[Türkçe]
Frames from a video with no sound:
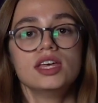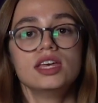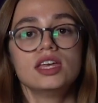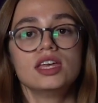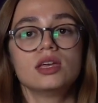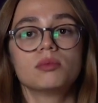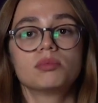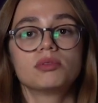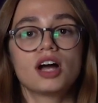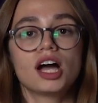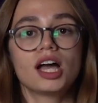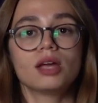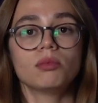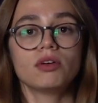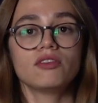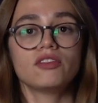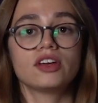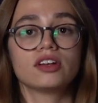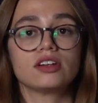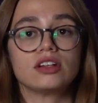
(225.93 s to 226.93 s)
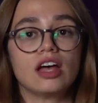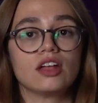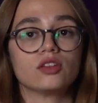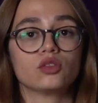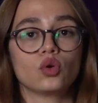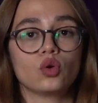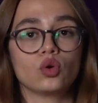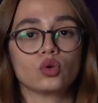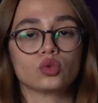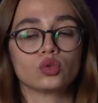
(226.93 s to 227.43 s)
İbrahim'e verilen
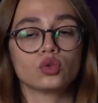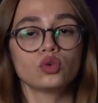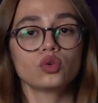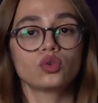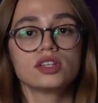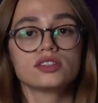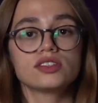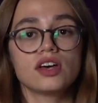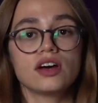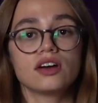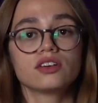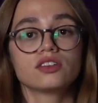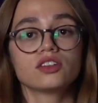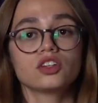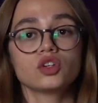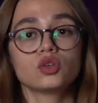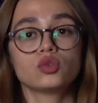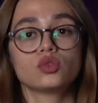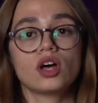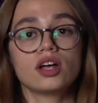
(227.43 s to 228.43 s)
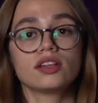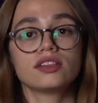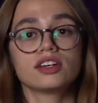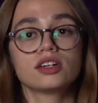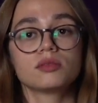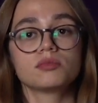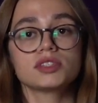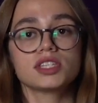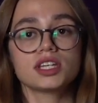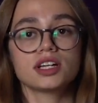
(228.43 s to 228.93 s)
doğruluk, Tanrı'nın
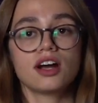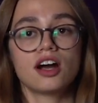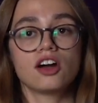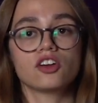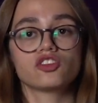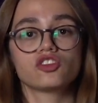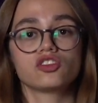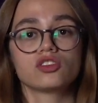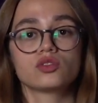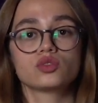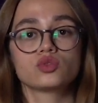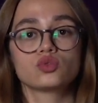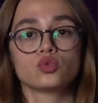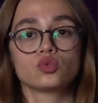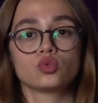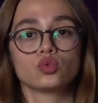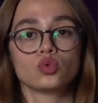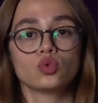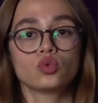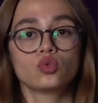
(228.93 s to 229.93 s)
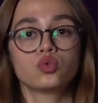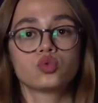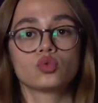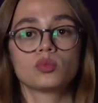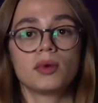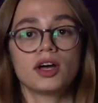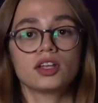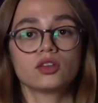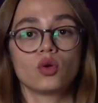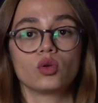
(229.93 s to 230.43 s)
günahlarımıza karşılık sunduğu
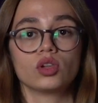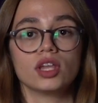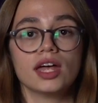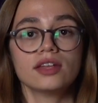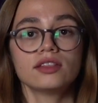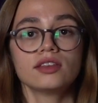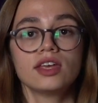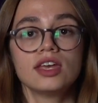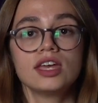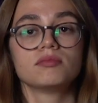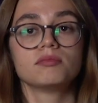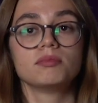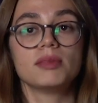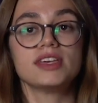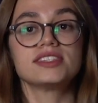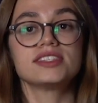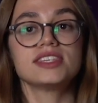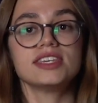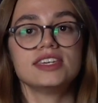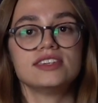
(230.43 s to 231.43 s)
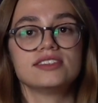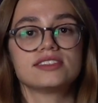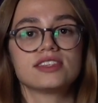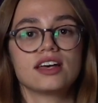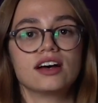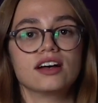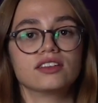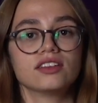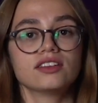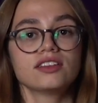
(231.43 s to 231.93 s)
kurban olan Mesih
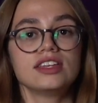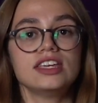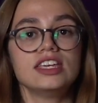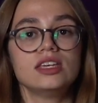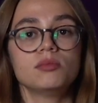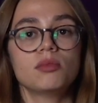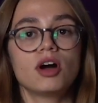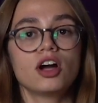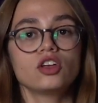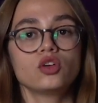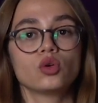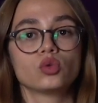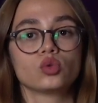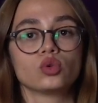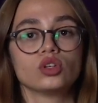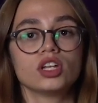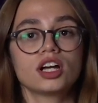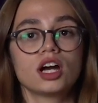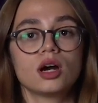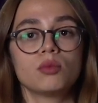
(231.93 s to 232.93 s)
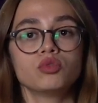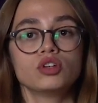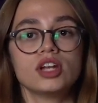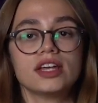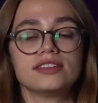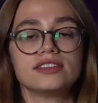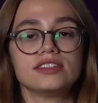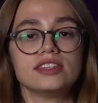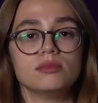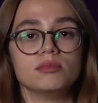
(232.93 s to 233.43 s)
İsa'nın iman yoluyla kabul
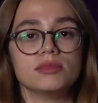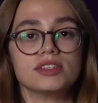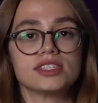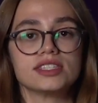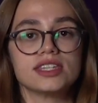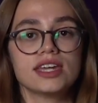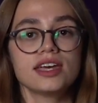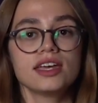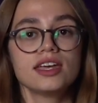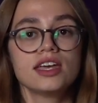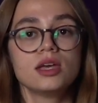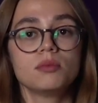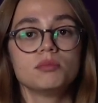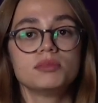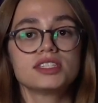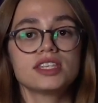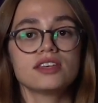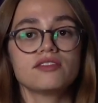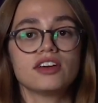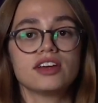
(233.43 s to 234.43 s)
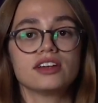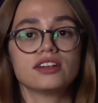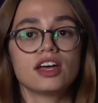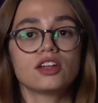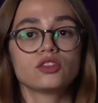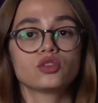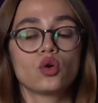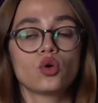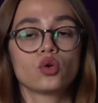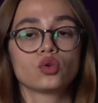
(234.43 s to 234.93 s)
ettiğimizde bize
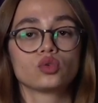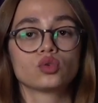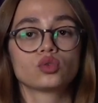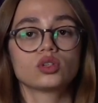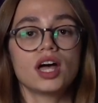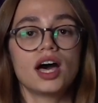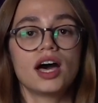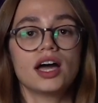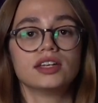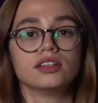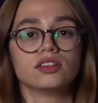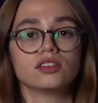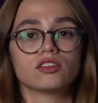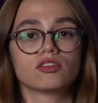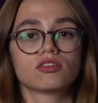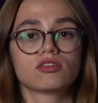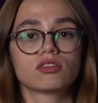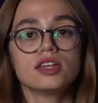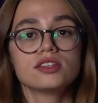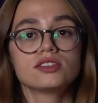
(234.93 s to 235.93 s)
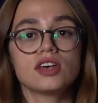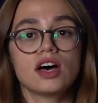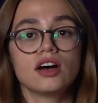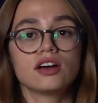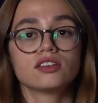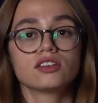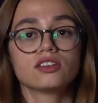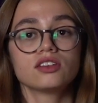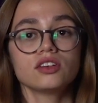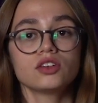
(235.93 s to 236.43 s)
verilen doğrulukla aynıdır.
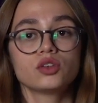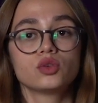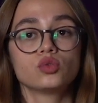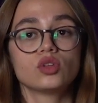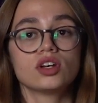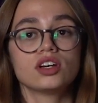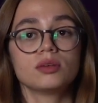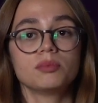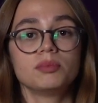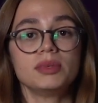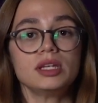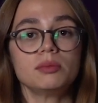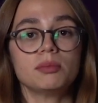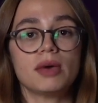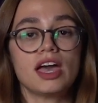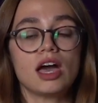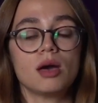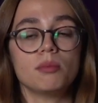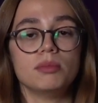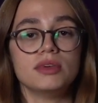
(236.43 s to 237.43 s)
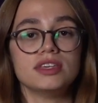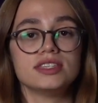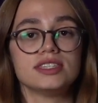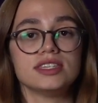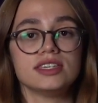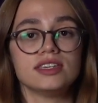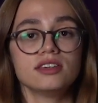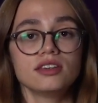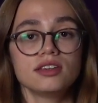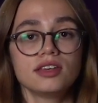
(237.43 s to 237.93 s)
Tanrı, günahı bilmeyen
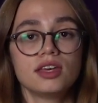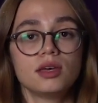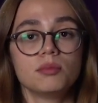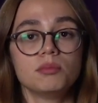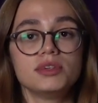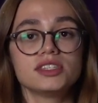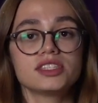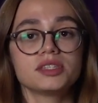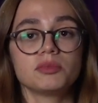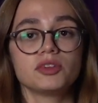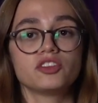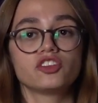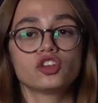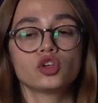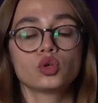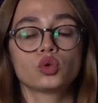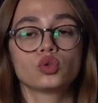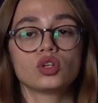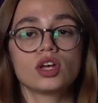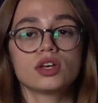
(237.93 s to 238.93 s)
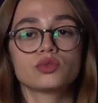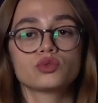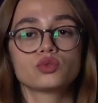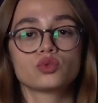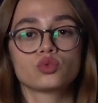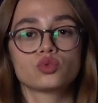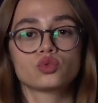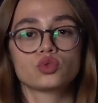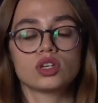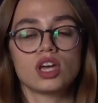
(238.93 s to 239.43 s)
Mesih'i bizim için günah
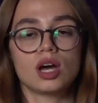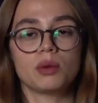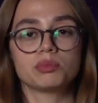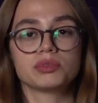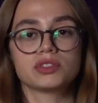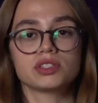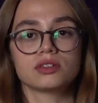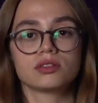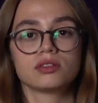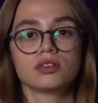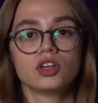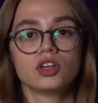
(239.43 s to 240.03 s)
sunusu yaptı.